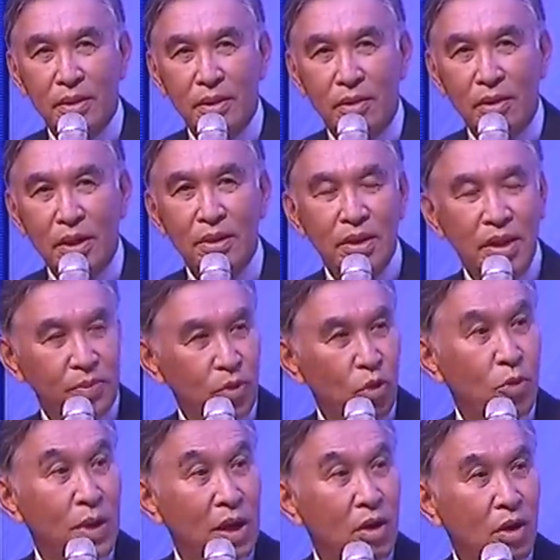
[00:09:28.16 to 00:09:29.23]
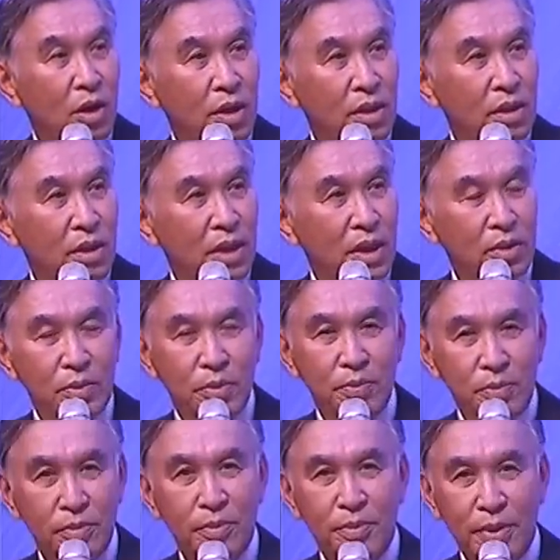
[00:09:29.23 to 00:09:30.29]
ของเราเติบโตมาก่อนของเรา
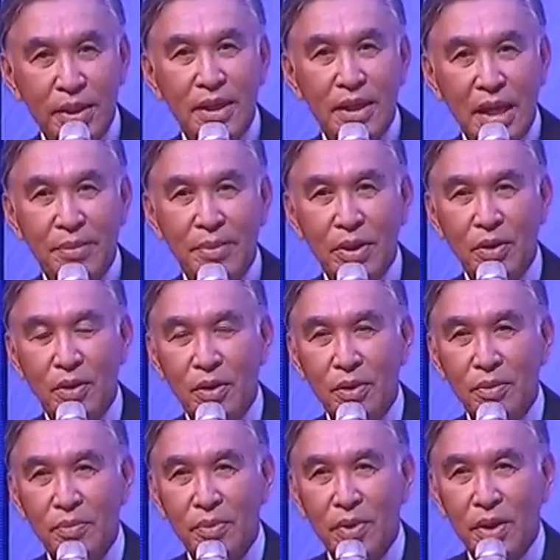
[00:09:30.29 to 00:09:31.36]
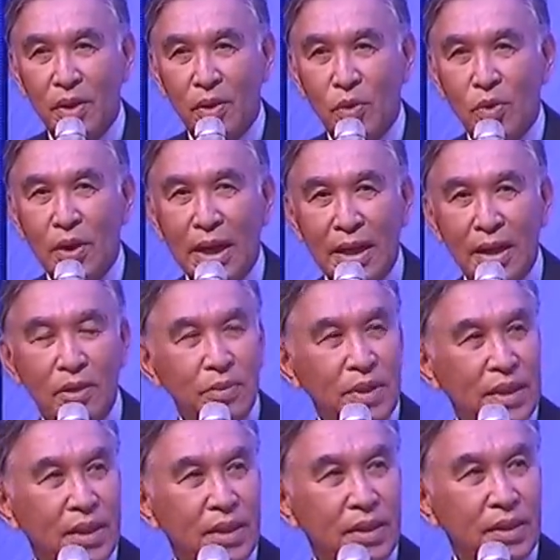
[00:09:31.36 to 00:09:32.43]
พัฒนามาก่อนโอกาสเรามี
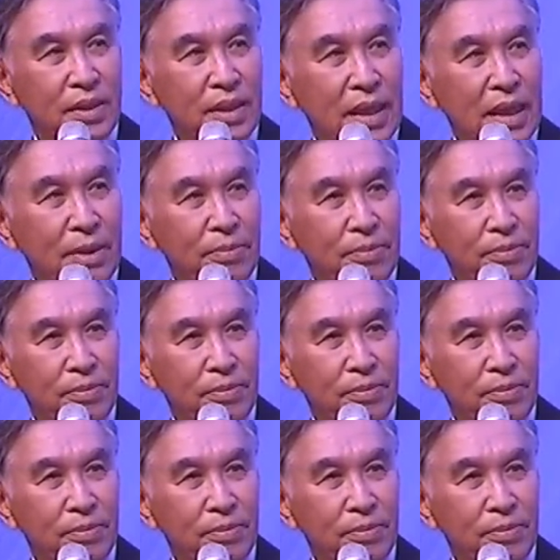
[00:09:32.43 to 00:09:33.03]
เยอะนะครับ